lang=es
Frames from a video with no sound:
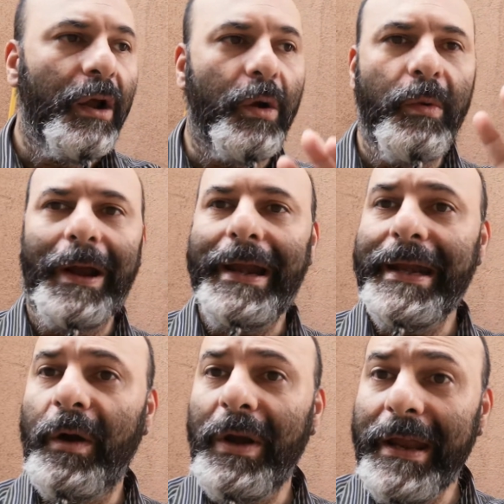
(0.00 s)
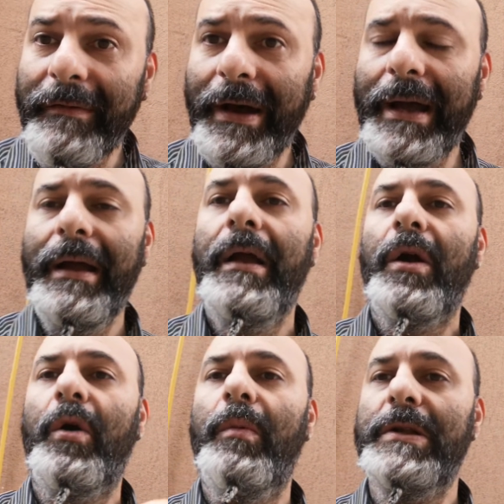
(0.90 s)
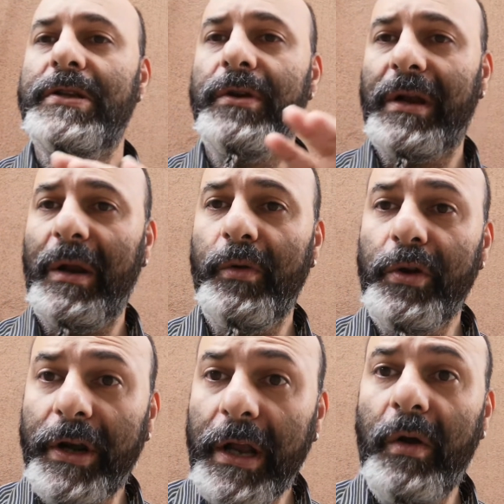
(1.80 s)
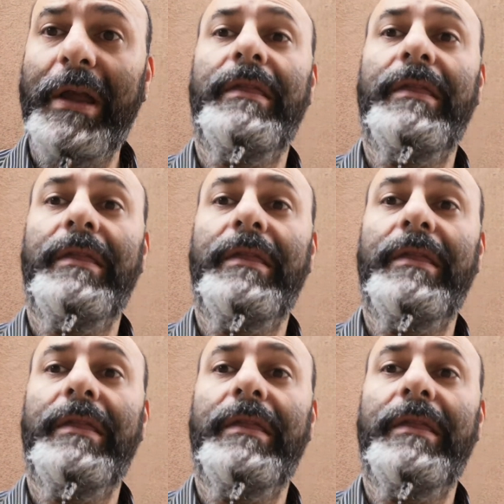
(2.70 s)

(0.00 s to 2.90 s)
como Karina Oliva, como el señor Claudio Rego,